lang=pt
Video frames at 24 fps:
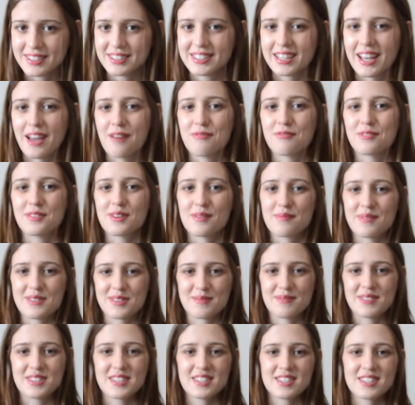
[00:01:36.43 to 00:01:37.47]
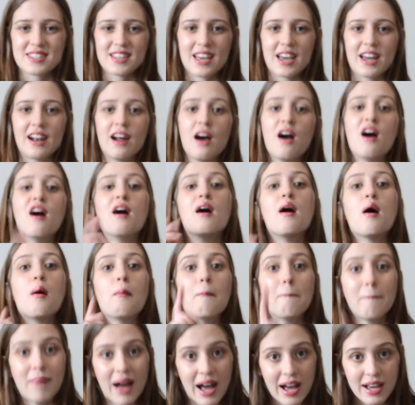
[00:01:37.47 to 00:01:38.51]
Sephora, pra ser bem sincera.
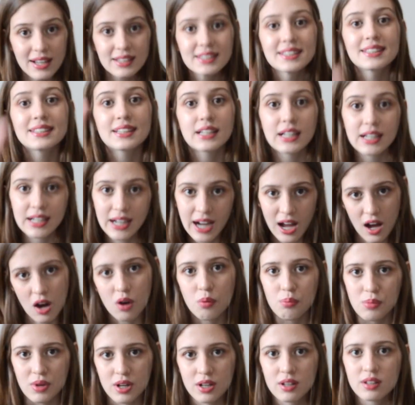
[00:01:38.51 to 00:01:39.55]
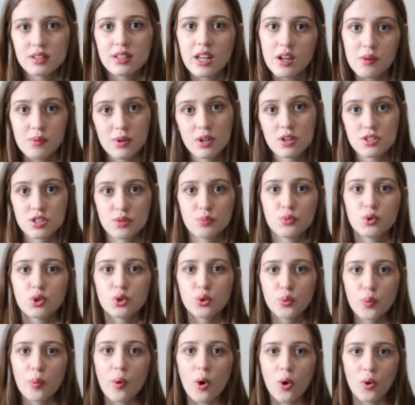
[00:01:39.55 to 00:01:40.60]
Mas, calma, tem uma loja
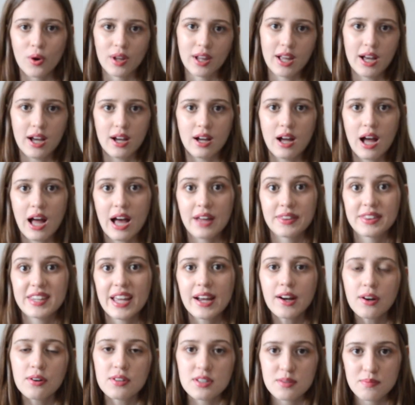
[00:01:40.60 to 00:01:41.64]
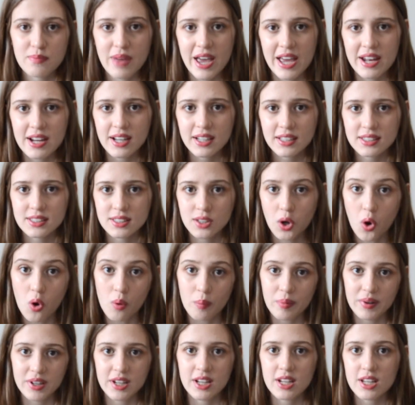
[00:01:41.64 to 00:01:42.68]
muito boa lá, a The Cosmetics
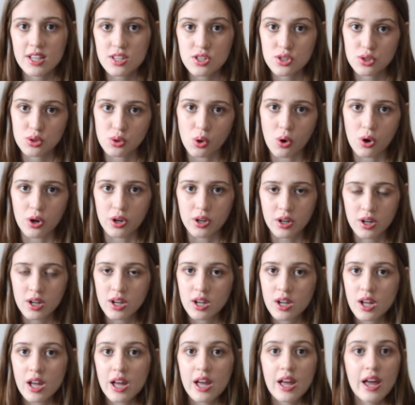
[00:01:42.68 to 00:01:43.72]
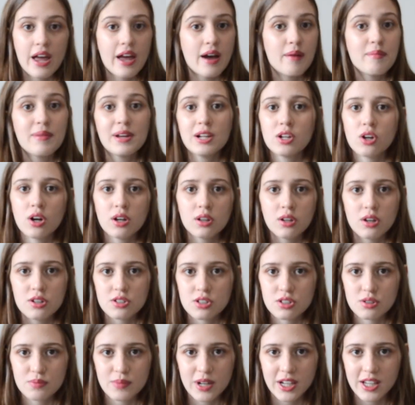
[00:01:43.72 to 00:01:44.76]
Company Store. É a melhor
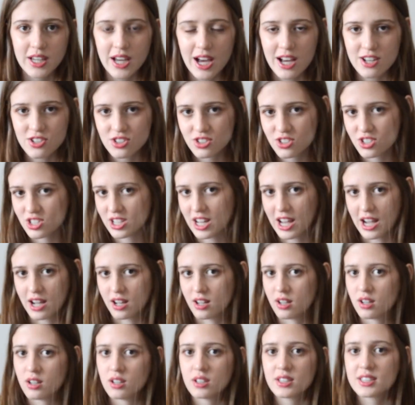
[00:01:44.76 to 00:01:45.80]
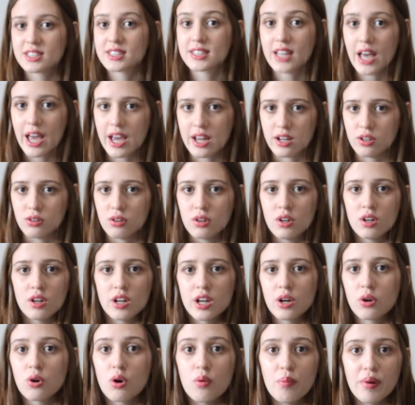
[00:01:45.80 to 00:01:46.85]
loja de maquiagem de lá. Sério,
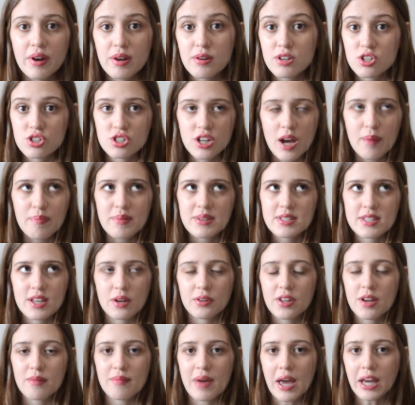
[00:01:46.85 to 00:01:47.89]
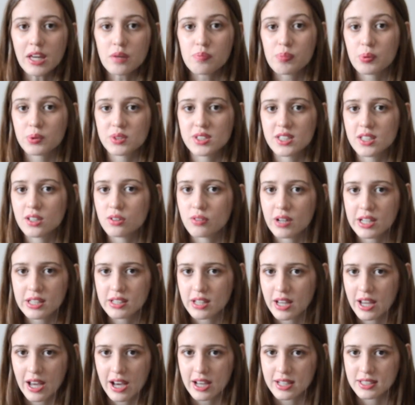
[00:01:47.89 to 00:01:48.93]
eu comprei já pincel da MAC por
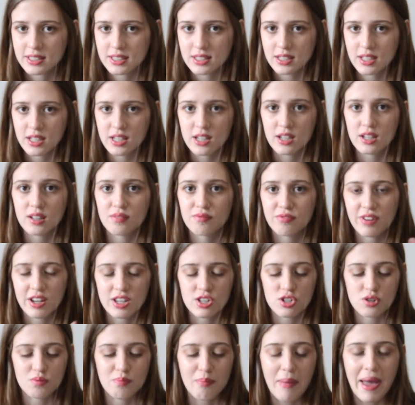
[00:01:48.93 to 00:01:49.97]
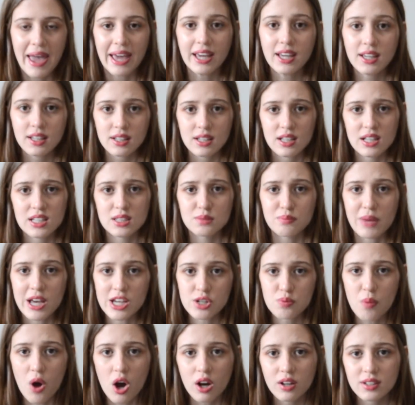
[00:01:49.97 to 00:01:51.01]
50 reais e vende MAC,
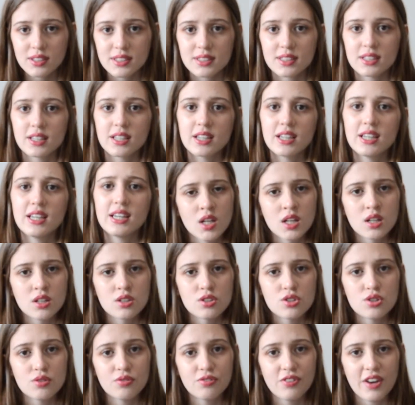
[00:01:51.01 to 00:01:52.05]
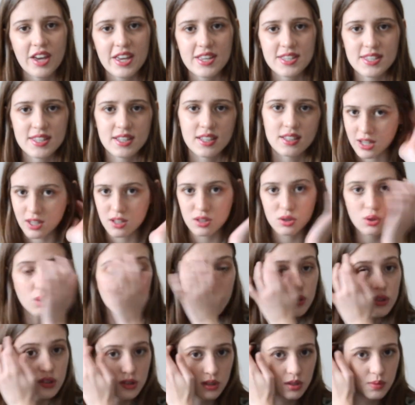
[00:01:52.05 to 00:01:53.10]
Smashbox e Too Faced. Em
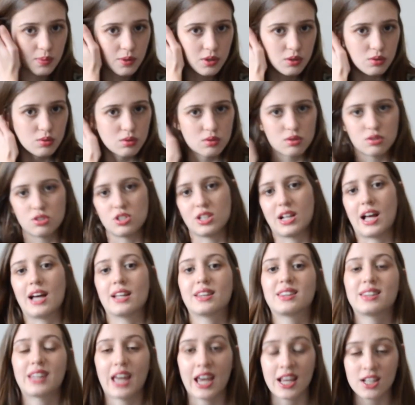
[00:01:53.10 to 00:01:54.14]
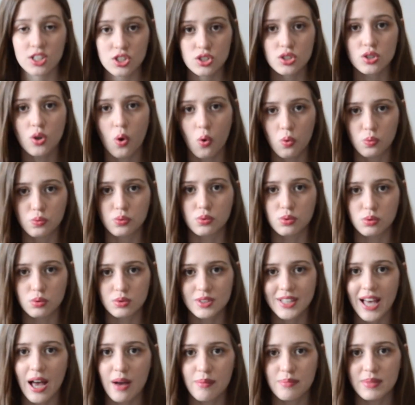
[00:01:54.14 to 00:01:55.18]
todos os produtos de lá tem desconto,
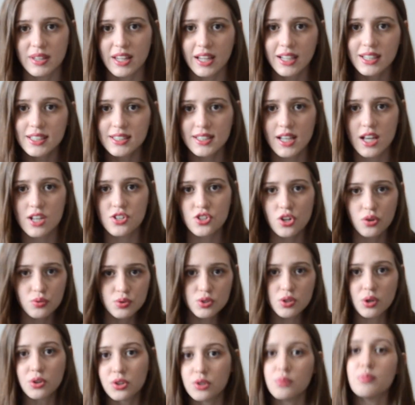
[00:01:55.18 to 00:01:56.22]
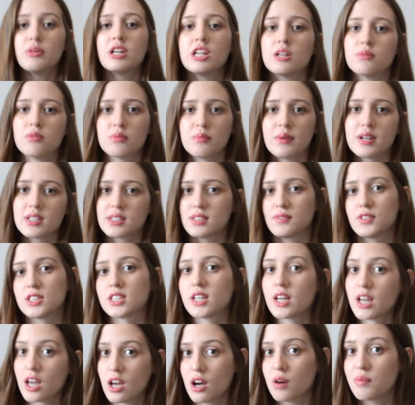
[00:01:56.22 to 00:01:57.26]
sabe? Nem que seja um desconto mínimo, mas se
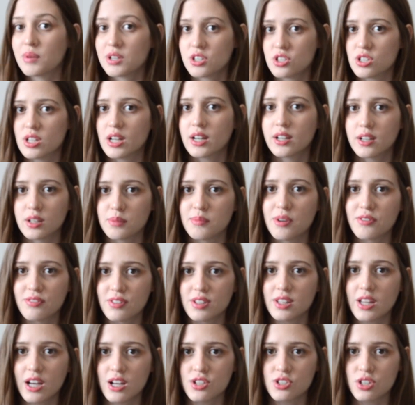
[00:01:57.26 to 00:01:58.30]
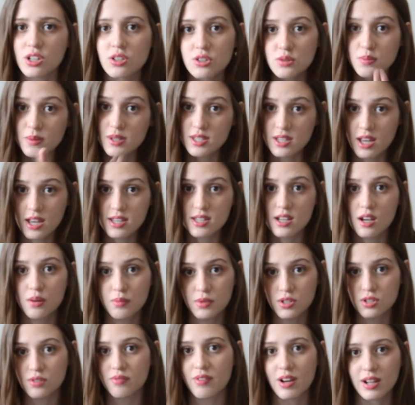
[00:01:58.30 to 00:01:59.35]
você realmente está ganhando uma vantagem os pincéis
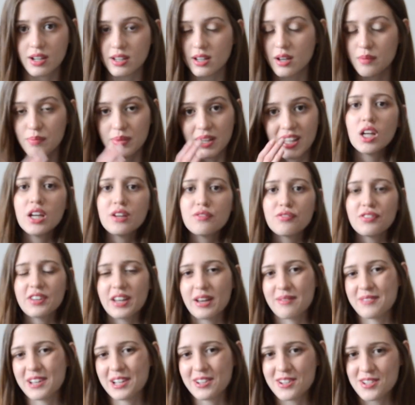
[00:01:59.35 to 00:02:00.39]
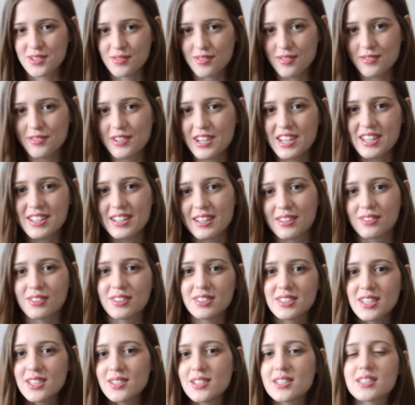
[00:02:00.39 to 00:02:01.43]
realmente valem a pena. Enfim, a minha loja favorita,
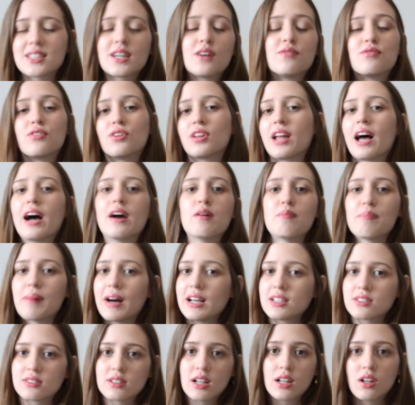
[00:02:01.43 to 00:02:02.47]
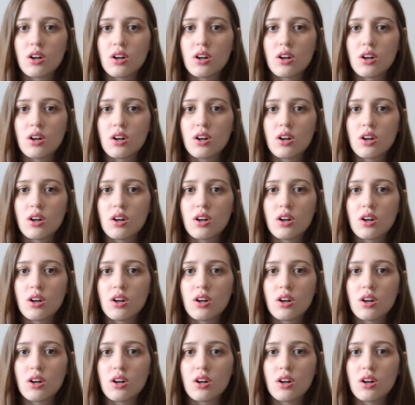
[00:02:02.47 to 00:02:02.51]
todas as vezes que eu vou lá, eu passo na